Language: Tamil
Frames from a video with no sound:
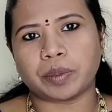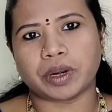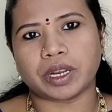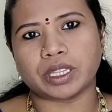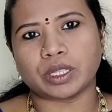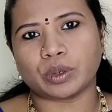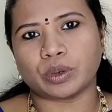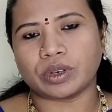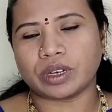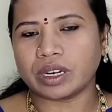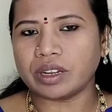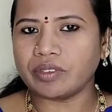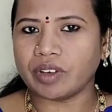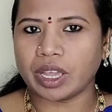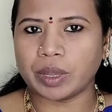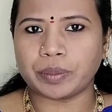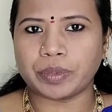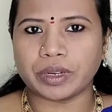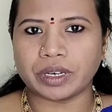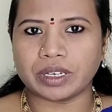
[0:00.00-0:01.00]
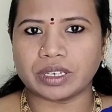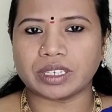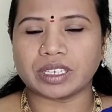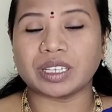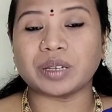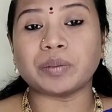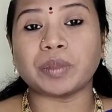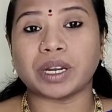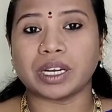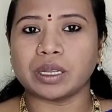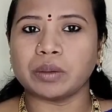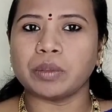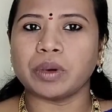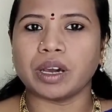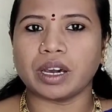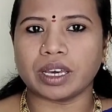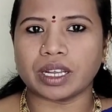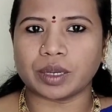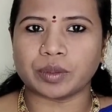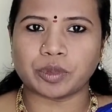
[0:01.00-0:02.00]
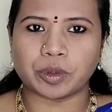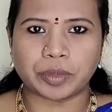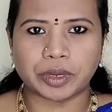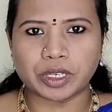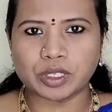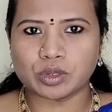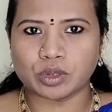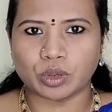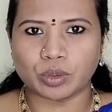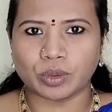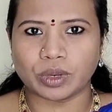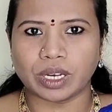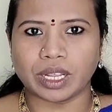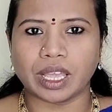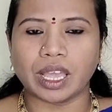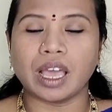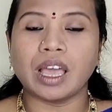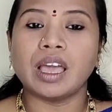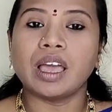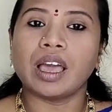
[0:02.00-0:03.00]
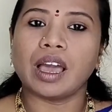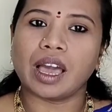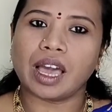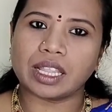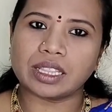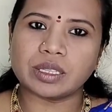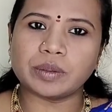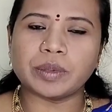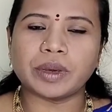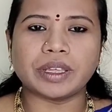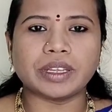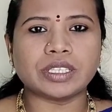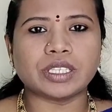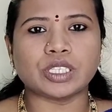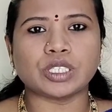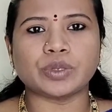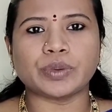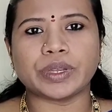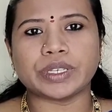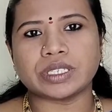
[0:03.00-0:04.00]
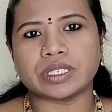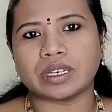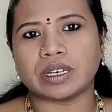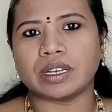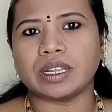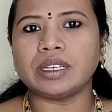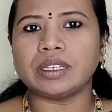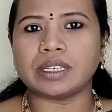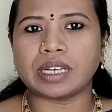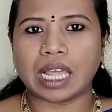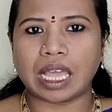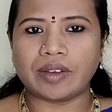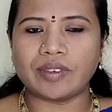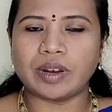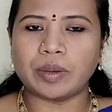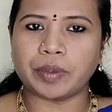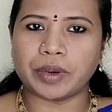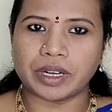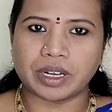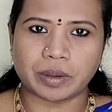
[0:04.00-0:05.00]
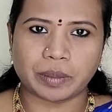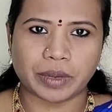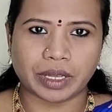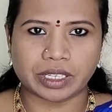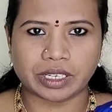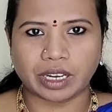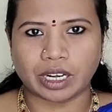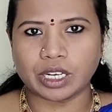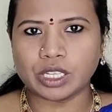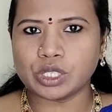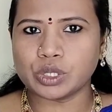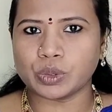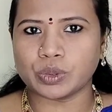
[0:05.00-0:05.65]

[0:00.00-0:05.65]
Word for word: ஏற்படுறதுக்கு உண்டான வாய்ப்புகள் இருக்குது மனபாரம் அப்படின்னு சொல்லுவோம் இல்லையா அந்த மாதிரி சுச்சுவேஷனில் ட்ராவல் பண்ணுற மாதிரியான